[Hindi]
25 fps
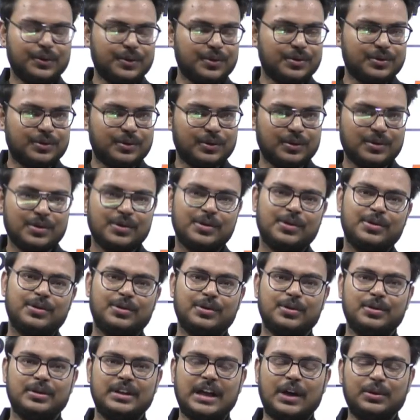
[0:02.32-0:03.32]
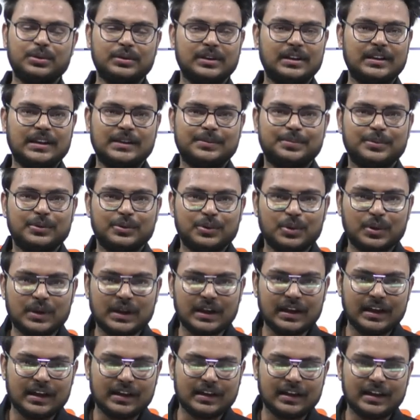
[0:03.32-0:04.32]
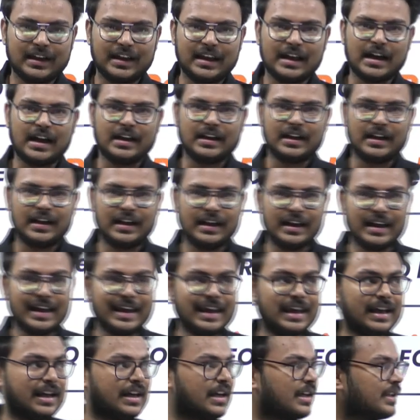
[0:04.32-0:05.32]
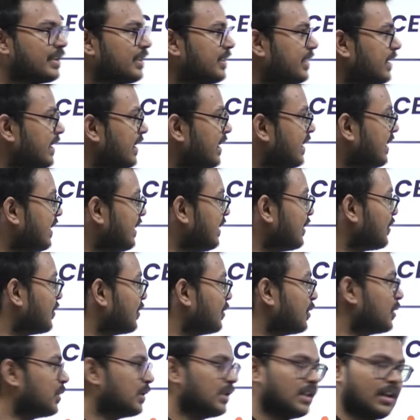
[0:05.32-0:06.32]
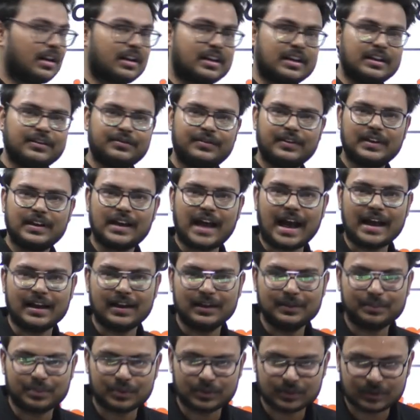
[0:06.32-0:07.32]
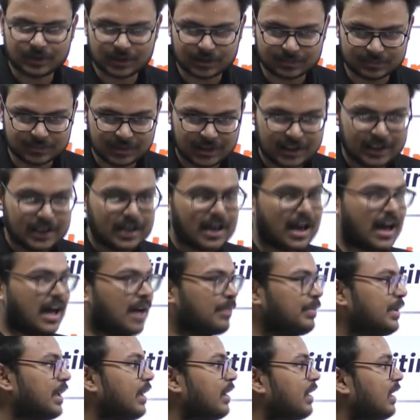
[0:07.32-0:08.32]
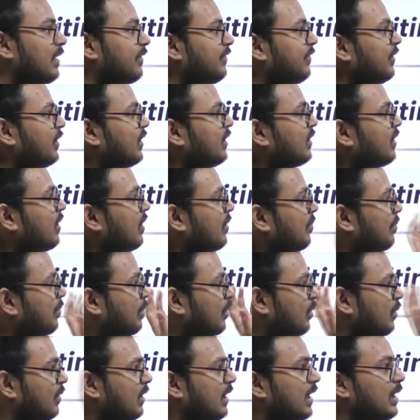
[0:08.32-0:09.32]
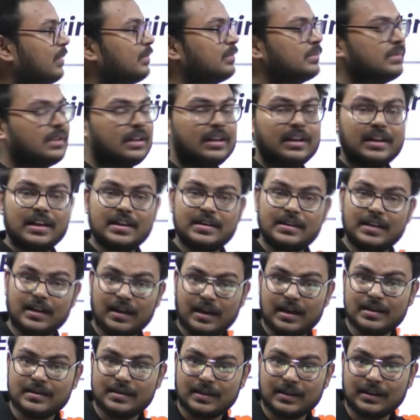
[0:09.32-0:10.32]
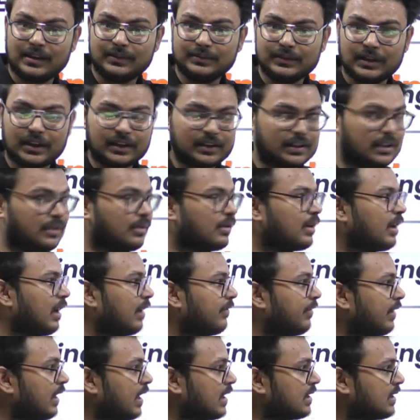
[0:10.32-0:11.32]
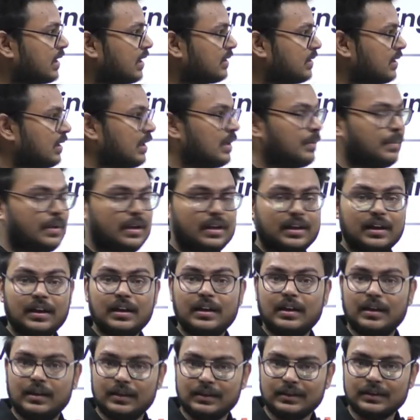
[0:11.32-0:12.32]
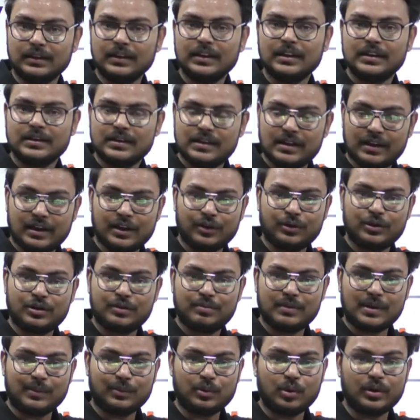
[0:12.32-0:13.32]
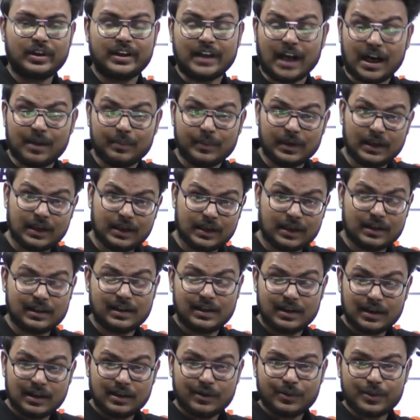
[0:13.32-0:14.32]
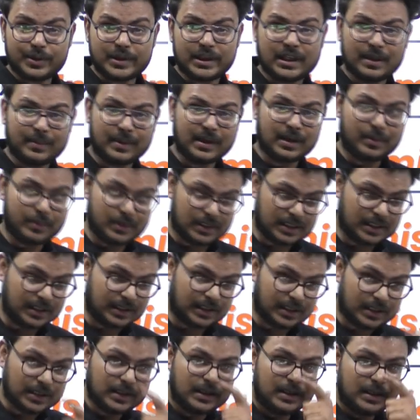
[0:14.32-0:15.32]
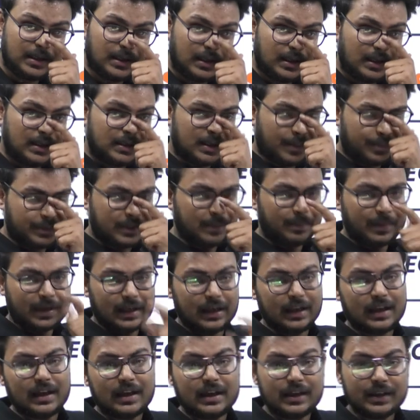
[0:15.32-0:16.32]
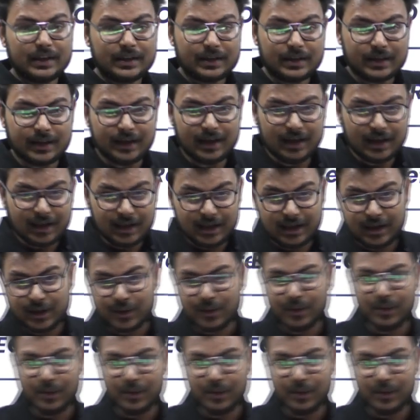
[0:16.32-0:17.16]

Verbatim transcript: हेलो दोस्तों तो डाउट नट आप लोगों के लिए लेकर के आया है एक सीईओ रेफर एन अन प्रोग्राम अब ये रेफर प्रोग्राम किस तरीके से काम करता है और रेफर के साथ साथ यहाँ पे लिखा है अर्न ठीक है तो उसमें आपको क्या मिलेगा उसके बारे में जानते हैं सबसे पहले सी ई